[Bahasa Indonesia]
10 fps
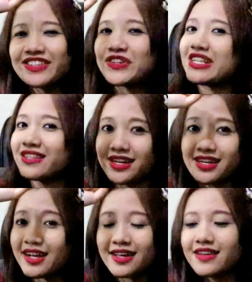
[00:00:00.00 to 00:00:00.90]
tuh yang tangannya
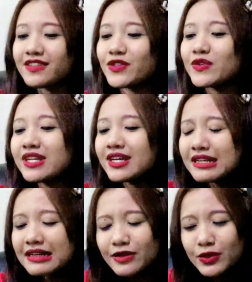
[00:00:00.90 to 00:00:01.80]
ke atas itu
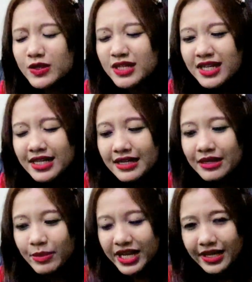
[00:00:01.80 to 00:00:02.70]
kira-kira itu
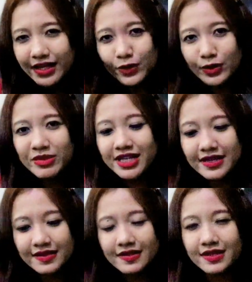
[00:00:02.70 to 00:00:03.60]
mereka itu
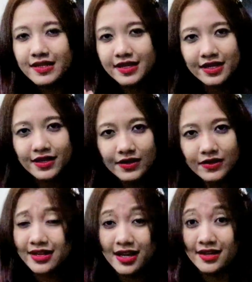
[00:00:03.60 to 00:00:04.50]
belajar sendiri
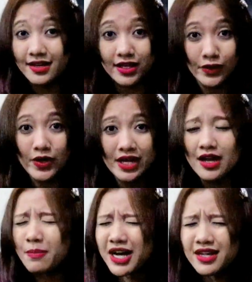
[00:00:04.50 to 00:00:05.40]
tariannya itu kan
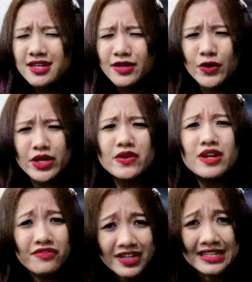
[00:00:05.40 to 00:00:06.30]
apa ada
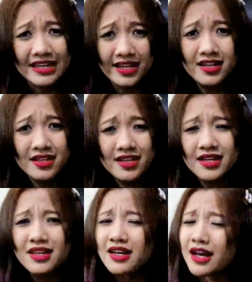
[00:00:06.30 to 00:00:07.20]
koreografernya ya
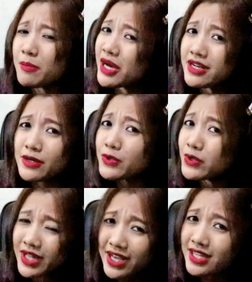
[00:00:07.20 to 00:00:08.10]
apa ada
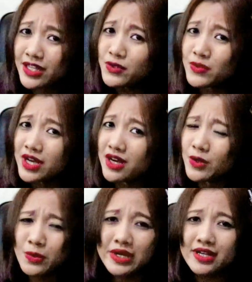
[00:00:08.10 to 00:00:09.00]
guru tarinya juga
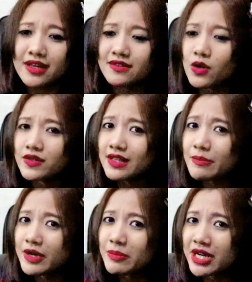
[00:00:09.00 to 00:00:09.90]
oh my god kalau
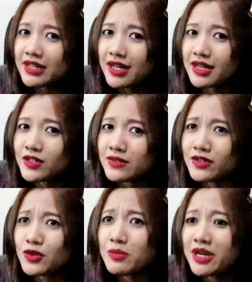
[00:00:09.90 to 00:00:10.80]
sampai mereka
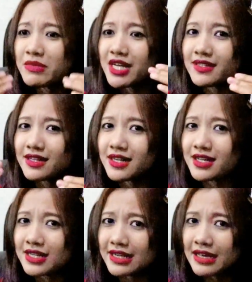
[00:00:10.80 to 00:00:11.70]
cuman belajar
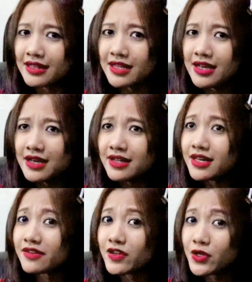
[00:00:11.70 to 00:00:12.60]
dari lihat
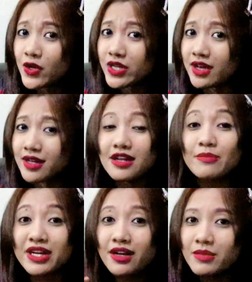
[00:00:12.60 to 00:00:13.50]
dari videonya dan
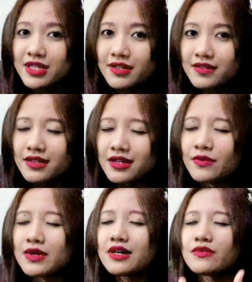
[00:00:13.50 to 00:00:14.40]
mereka belajar sendiri
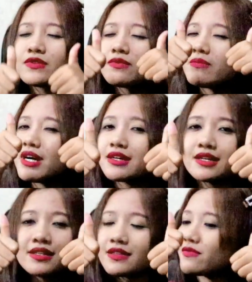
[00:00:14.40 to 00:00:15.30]
wow sumpah
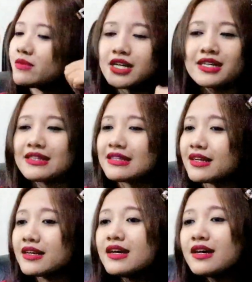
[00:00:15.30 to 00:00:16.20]
kreatif banget
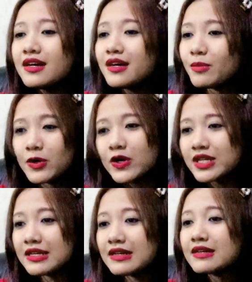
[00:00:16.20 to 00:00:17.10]
ya
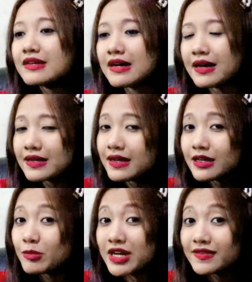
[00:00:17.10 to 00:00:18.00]
pokoknya karya
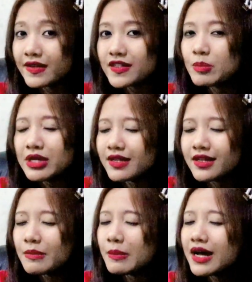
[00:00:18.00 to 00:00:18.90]
anak bangsa yang
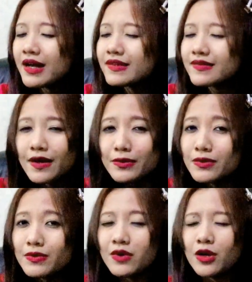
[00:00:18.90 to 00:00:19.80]
seperti ini pasti aku
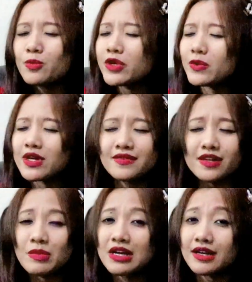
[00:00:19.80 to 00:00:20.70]
dukung aku mungkin udah
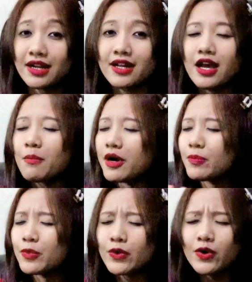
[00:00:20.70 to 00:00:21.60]
sering bilang kalian
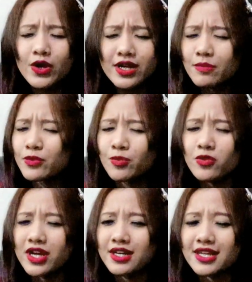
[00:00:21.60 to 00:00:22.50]
apapun yang
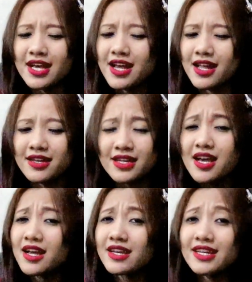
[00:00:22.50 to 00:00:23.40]
berhubungan dengan
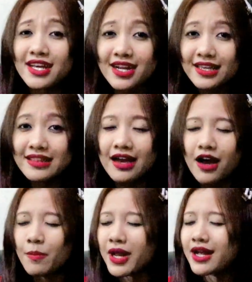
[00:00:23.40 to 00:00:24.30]
negara kita
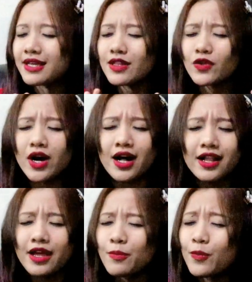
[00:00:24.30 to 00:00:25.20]
apalagi itu
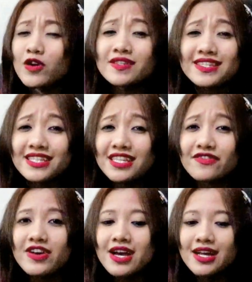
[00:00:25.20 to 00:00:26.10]
hal yang
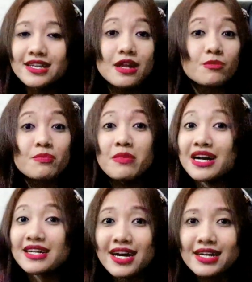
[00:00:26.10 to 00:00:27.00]
positif dan
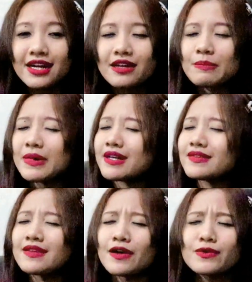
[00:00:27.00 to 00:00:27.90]
membanggakan
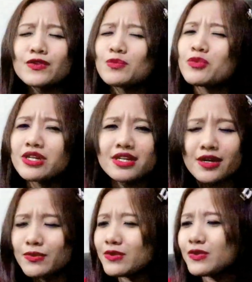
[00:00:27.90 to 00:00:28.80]
pasti aku support dan
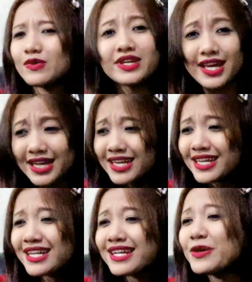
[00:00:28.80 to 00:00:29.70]
aku dukung kayak
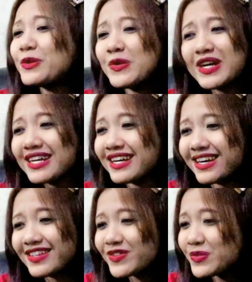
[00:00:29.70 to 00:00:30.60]
ini nih oh my
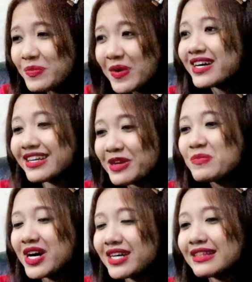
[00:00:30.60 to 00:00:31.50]
god sumpah
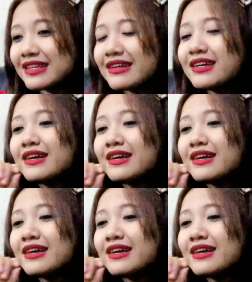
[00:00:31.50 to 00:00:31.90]
keren banget ya